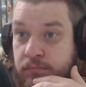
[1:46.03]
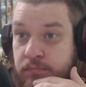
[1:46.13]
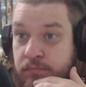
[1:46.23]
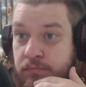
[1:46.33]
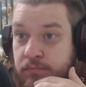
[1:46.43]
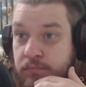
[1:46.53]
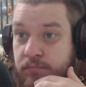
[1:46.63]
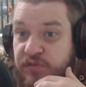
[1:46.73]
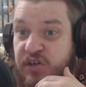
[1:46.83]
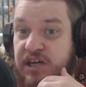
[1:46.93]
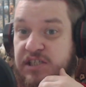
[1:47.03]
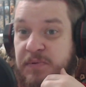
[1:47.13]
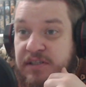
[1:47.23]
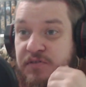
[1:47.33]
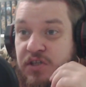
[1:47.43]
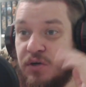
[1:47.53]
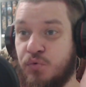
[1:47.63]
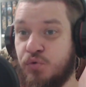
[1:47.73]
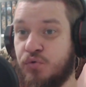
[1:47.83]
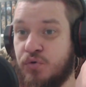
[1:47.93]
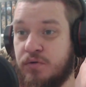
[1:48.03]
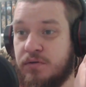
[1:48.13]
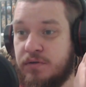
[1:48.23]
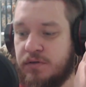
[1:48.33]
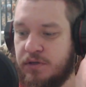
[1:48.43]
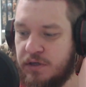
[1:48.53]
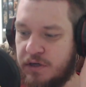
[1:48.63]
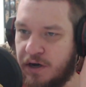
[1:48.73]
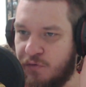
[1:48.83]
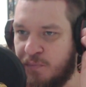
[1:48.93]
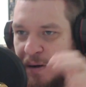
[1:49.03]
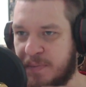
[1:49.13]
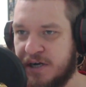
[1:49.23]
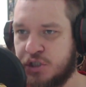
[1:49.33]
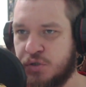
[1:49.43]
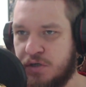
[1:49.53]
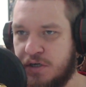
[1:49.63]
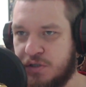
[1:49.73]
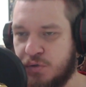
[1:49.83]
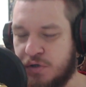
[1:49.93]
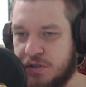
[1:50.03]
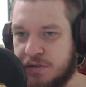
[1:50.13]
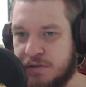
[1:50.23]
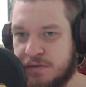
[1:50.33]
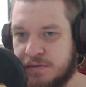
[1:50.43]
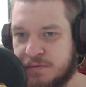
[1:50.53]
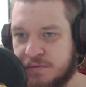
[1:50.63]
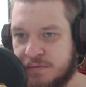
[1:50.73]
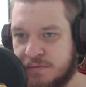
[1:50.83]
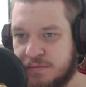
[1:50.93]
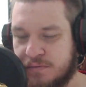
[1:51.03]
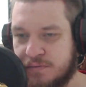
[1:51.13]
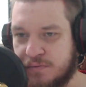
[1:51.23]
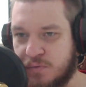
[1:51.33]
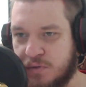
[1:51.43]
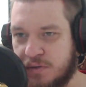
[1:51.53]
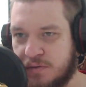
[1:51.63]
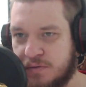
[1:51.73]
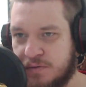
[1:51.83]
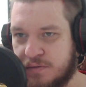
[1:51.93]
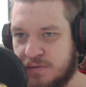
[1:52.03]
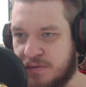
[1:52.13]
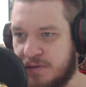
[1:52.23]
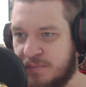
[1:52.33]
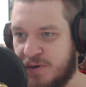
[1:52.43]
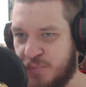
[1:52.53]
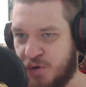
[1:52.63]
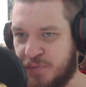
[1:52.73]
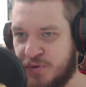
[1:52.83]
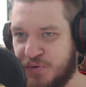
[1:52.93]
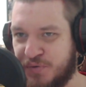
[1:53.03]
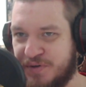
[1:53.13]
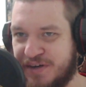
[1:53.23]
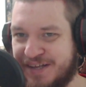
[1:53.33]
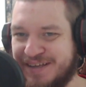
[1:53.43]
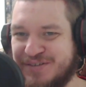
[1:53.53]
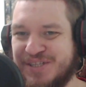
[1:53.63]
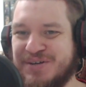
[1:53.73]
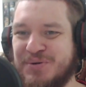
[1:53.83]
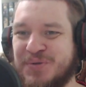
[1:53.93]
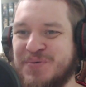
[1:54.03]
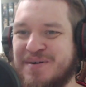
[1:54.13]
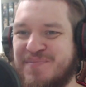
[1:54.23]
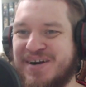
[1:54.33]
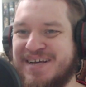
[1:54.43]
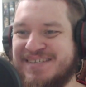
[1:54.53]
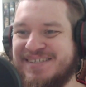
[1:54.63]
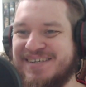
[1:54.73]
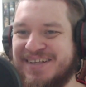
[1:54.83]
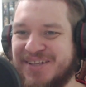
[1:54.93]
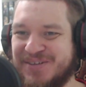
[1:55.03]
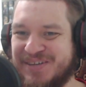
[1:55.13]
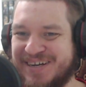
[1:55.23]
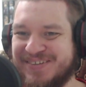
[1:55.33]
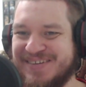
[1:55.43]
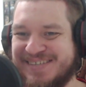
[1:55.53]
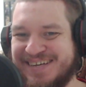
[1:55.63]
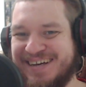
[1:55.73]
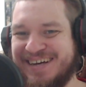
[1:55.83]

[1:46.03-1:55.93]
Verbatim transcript: Она способна... Фига себе, она взяла утку и кого, бобра, что ли, или Дитя кто эволюции это? эволюции девочка получила ну благодаря... Бобер, походу. Она взяла утку бобра и сделала утконоса.